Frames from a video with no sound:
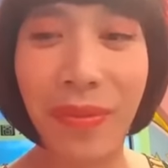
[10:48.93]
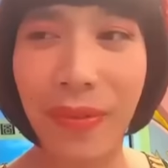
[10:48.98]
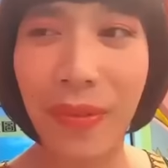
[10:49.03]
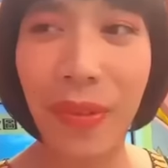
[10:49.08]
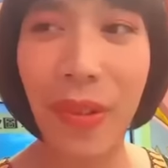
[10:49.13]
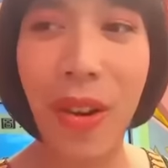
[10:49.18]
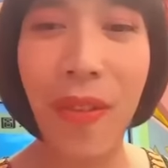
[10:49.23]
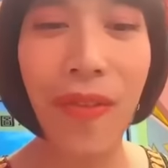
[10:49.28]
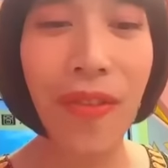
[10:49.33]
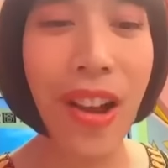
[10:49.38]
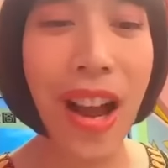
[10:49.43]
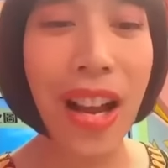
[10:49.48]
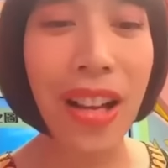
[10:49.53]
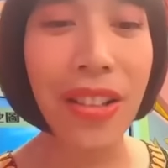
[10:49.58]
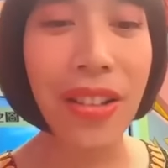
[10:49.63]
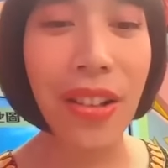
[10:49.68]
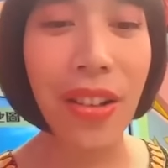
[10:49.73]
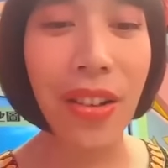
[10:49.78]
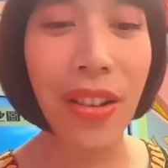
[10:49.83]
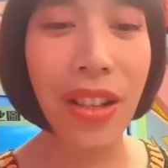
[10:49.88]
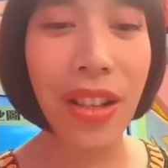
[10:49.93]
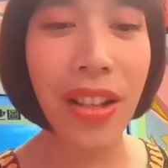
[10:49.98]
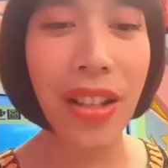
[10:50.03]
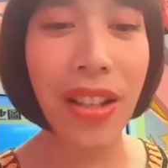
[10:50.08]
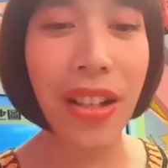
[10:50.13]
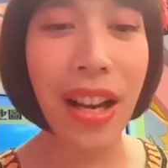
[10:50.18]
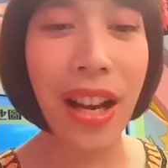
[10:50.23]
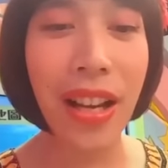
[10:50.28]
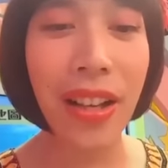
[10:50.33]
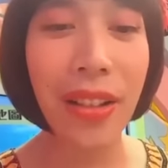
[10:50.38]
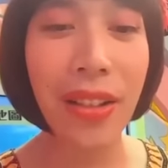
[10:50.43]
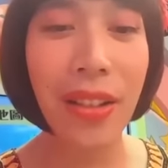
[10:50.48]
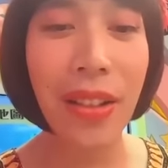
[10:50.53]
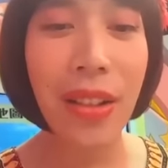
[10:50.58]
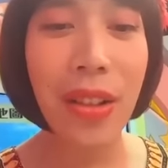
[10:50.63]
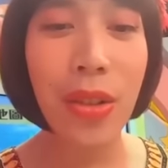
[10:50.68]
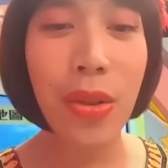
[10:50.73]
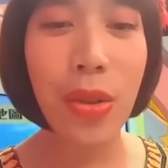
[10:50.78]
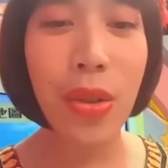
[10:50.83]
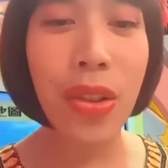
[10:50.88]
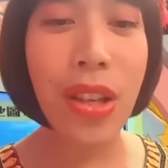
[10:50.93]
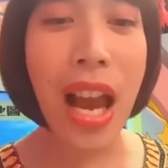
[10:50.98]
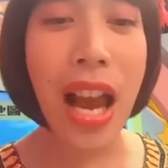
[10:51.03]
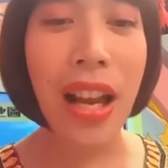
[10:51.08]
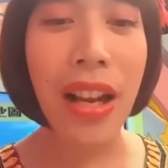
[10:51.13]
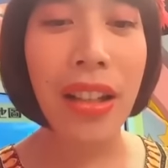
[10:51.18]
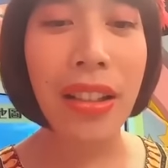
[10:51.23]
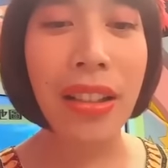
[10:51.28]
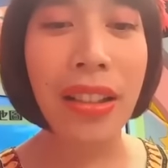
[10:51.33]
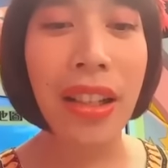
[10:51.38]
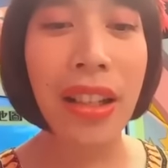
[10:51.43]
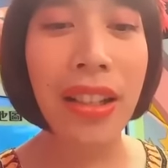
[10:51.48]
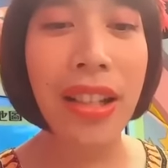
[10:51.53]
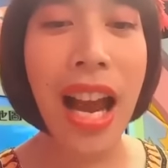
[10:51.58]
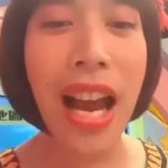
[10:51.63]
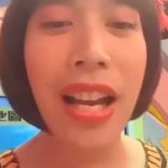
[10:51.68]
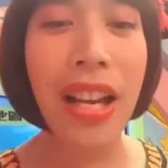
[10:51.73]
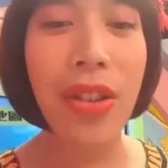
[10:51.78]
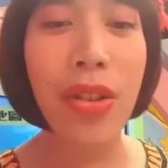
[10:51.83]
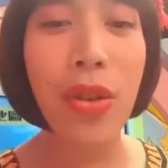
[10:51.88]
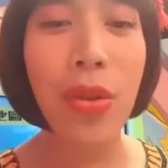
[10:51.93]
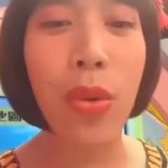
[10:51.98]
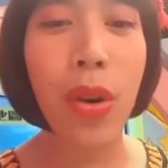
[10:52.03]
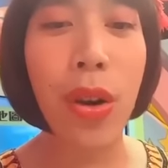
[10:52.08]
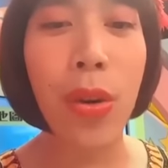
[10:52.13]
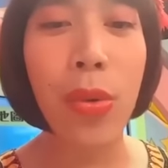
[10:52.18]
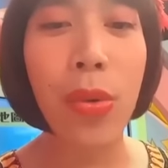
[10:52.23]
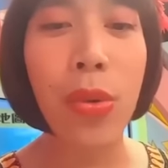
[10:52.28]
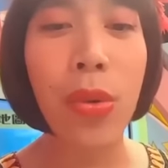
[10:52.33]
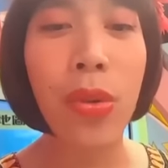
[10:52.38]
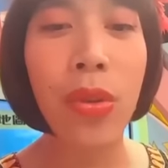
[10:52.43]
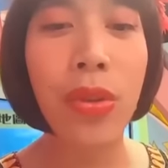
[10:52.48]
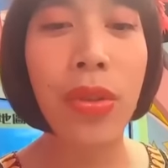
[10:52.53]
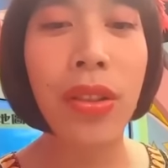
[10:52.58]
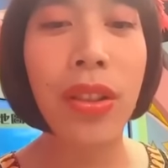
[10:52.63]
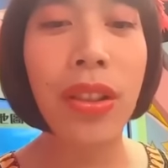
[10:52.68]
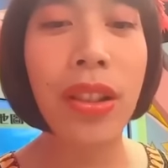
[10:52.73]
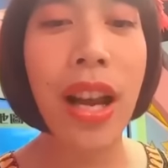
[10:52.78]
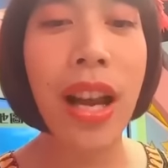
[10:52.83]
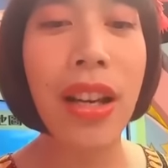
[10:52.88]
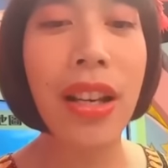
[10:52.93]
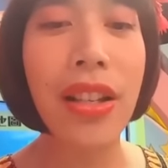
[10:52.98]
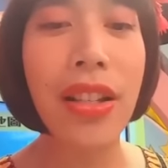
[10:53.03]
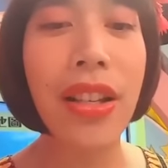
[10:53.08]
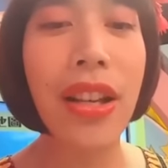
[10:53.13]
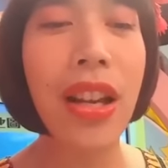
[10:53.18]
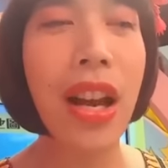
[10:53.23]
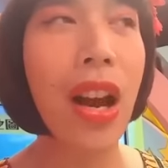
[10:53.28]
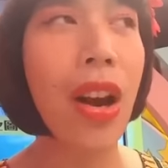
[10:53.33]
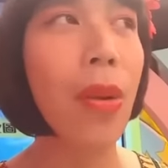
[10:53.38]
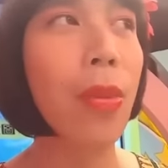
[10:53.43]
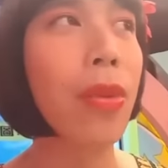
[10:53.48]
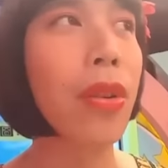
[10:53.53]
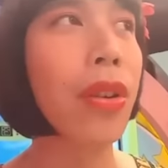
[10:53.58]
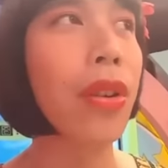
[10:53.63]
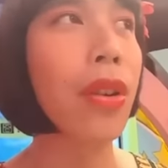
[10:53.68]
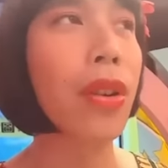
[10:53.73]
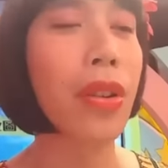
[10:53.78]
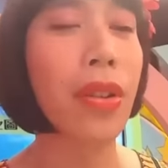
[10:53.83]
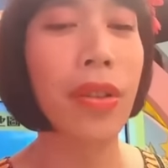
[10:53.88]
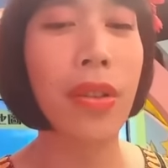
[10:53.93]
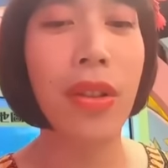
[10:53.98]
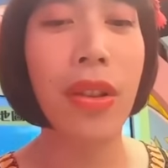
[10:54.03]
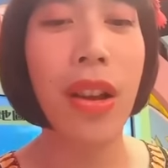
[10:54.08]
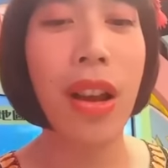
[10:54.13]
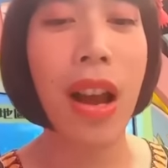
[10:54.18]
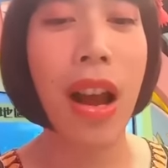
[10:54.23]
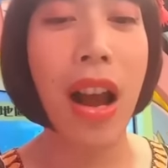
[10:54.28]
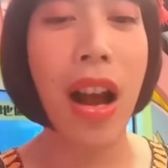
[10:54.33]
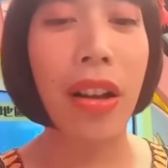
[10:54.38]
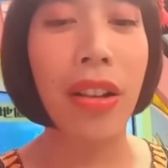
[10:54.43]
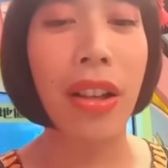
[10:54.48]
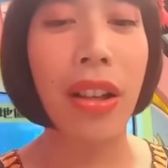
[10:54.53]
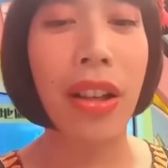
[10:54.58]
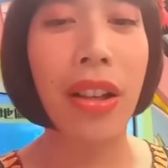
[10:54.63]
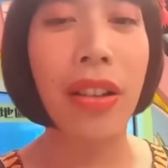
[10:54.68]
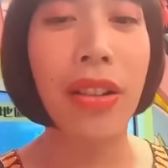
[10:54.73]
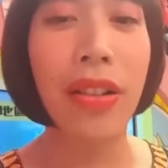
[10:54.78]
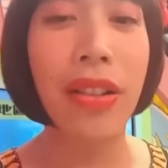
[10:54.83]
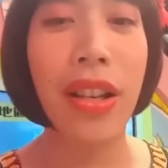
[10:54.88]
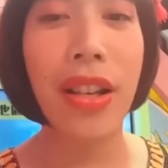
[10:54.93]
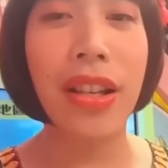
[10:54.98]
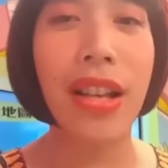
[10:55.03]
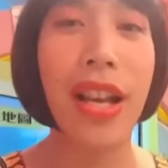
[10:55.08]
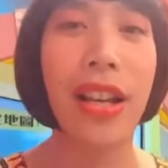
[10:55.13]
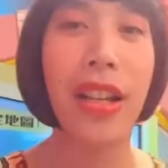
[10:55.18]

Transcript: 短发，巧克力很可爱。去大跟大爷去鬼屋，他临界的好朋友。好的，现在